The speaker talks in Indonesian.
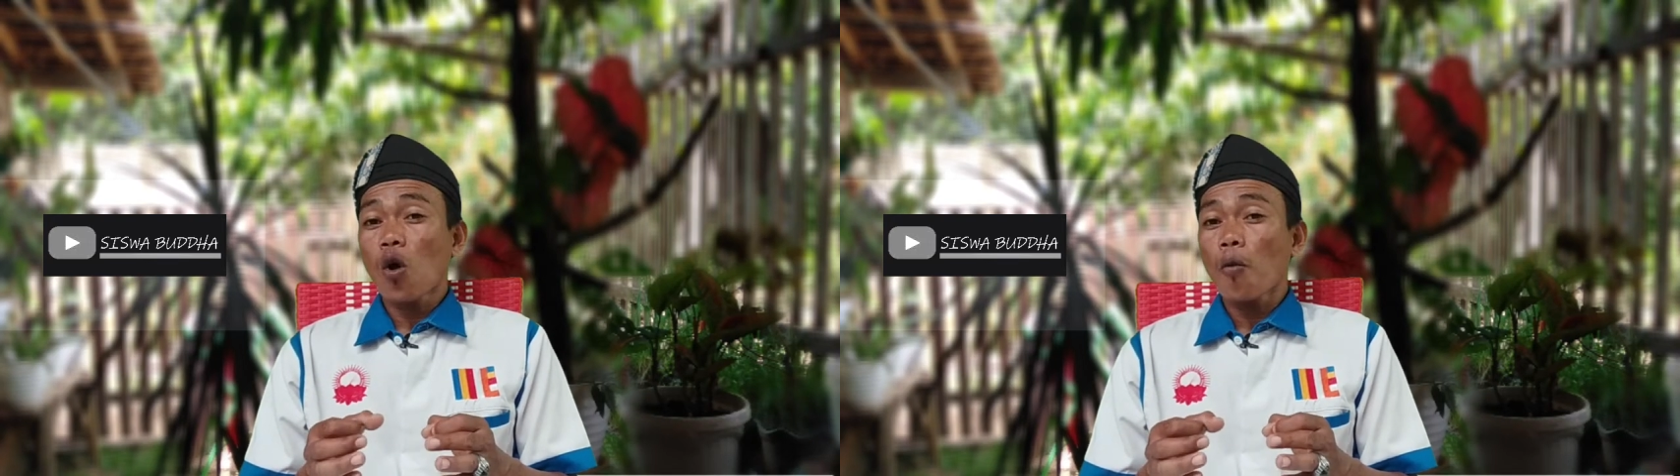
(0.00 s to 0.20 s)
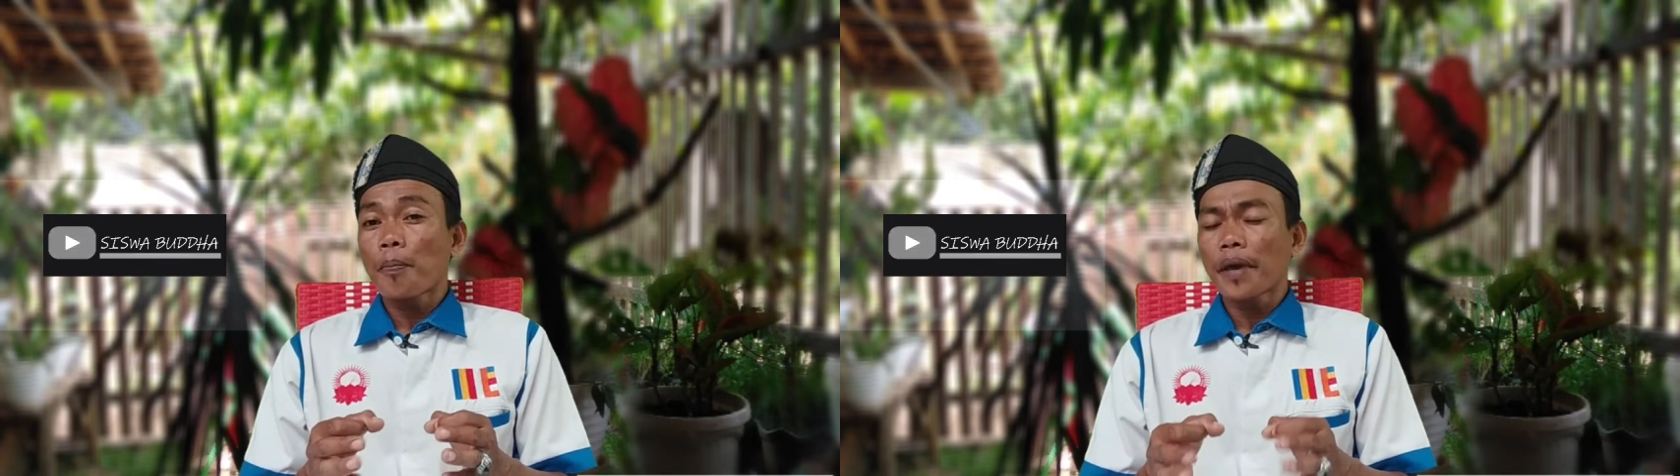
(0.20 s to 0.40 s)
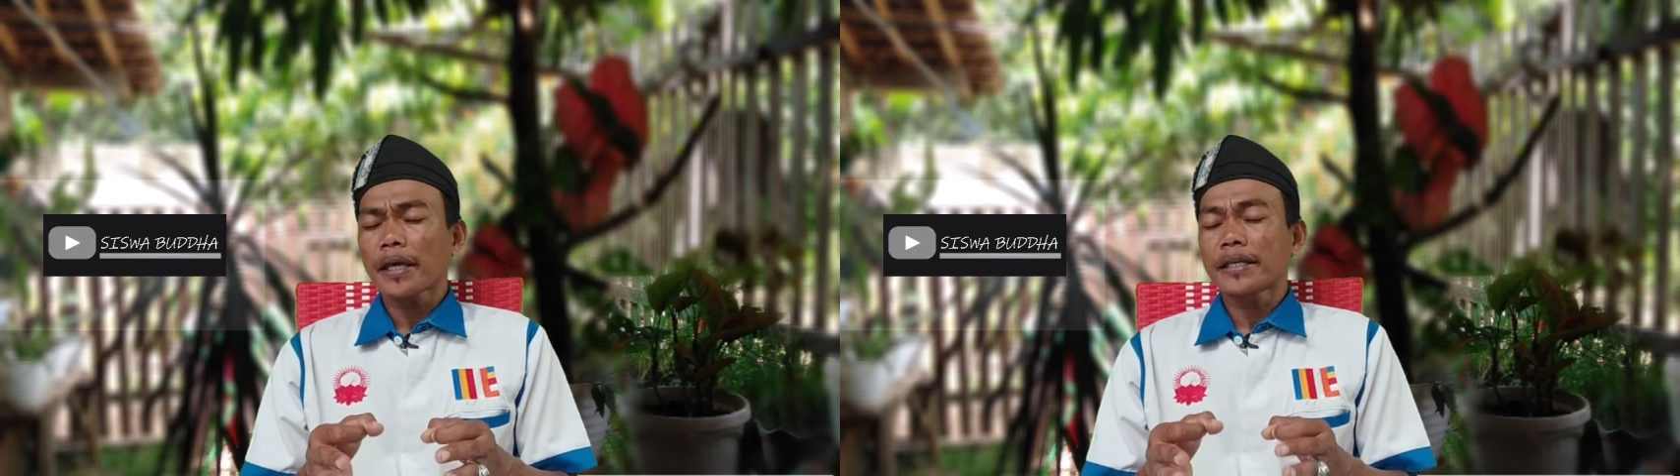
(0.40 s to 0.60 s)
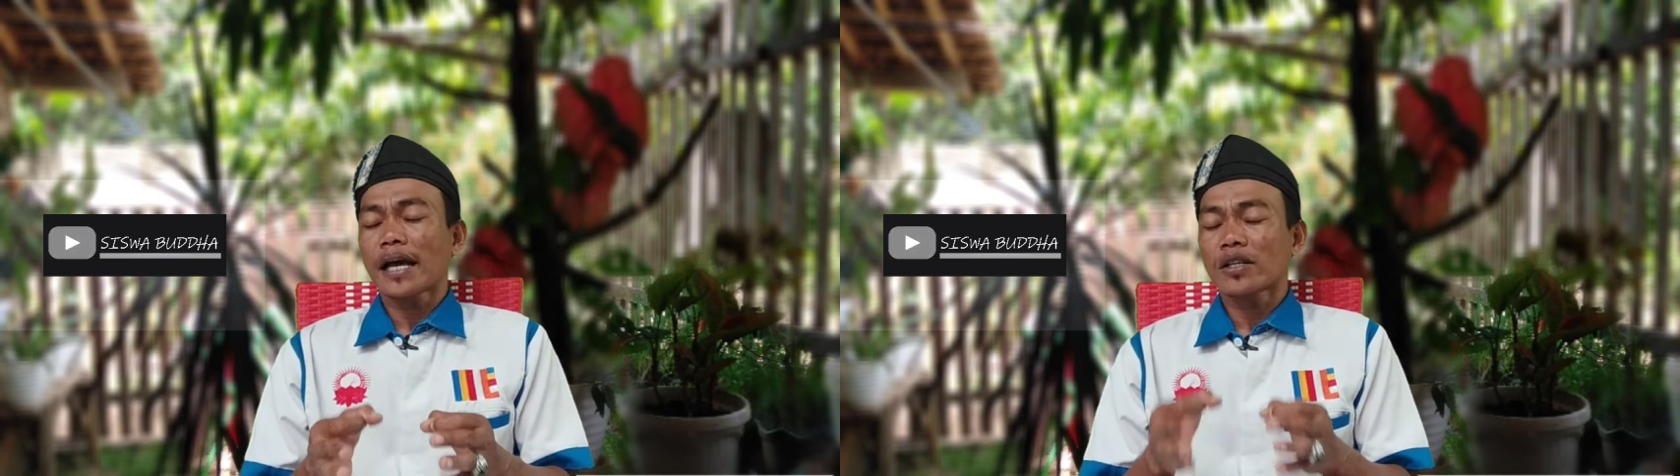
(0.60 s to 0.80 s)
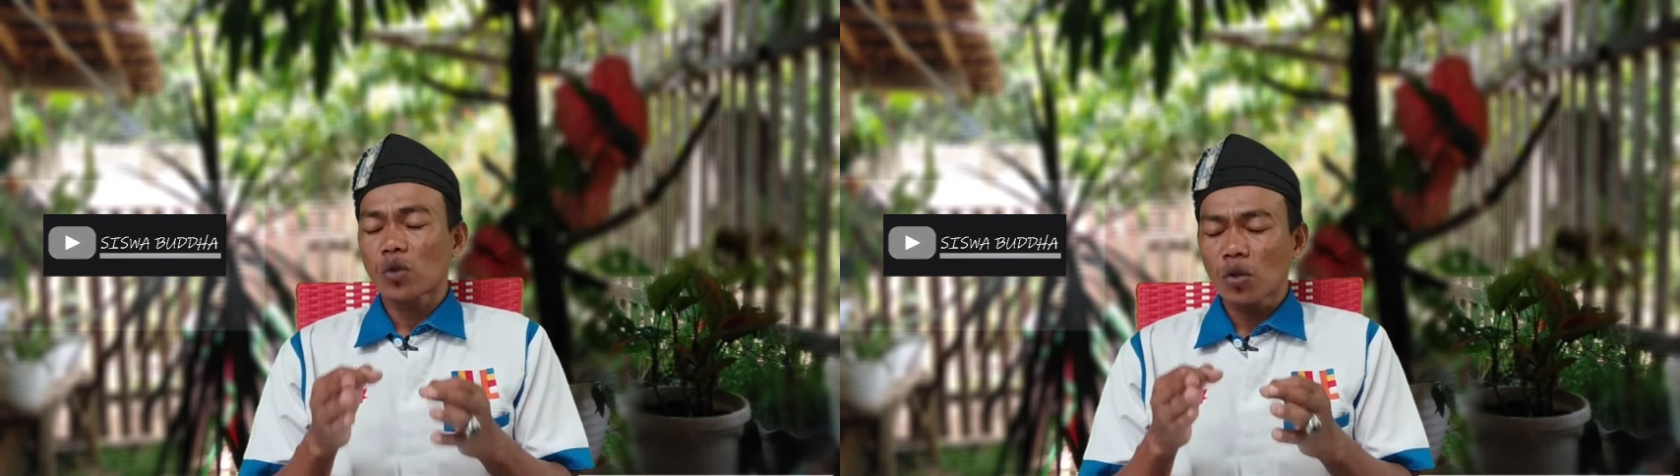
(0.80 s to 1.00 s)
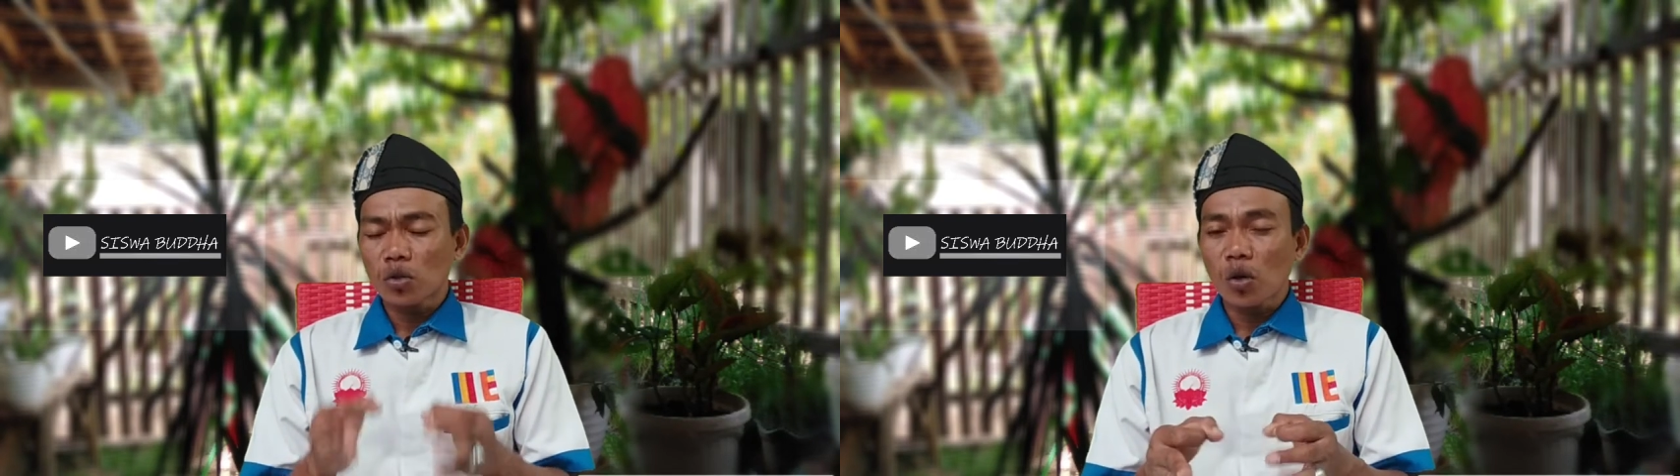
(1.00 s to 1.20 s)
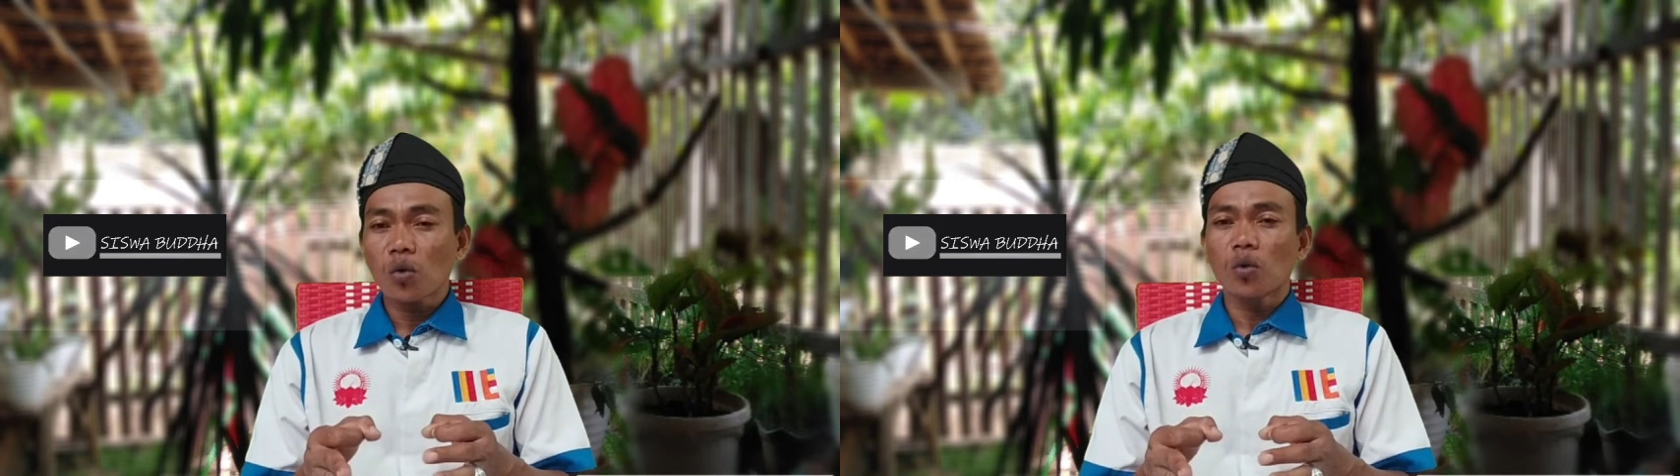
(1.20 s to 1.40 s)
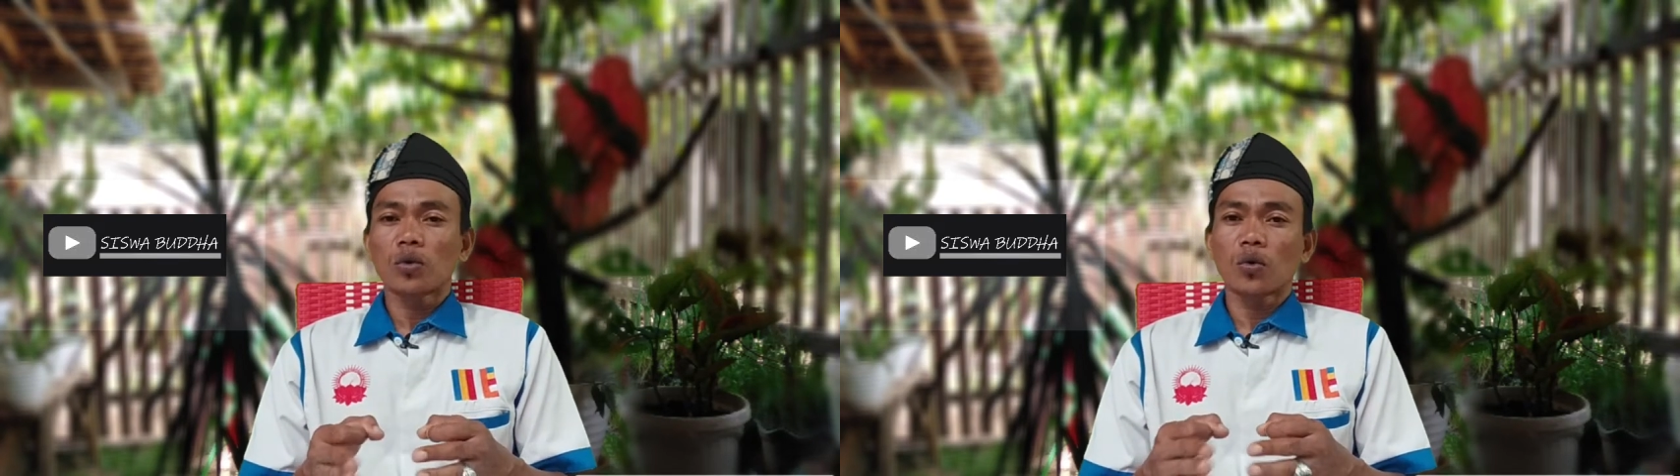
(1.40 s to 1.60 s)
objek yang
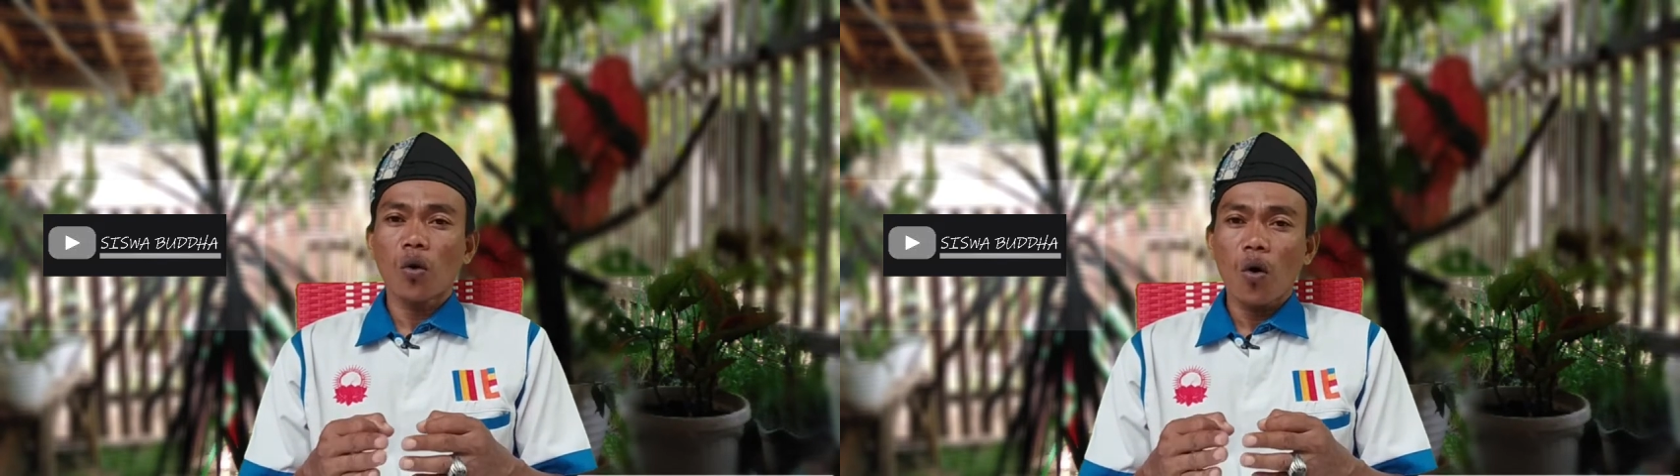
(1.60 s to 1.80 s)
cocok untuk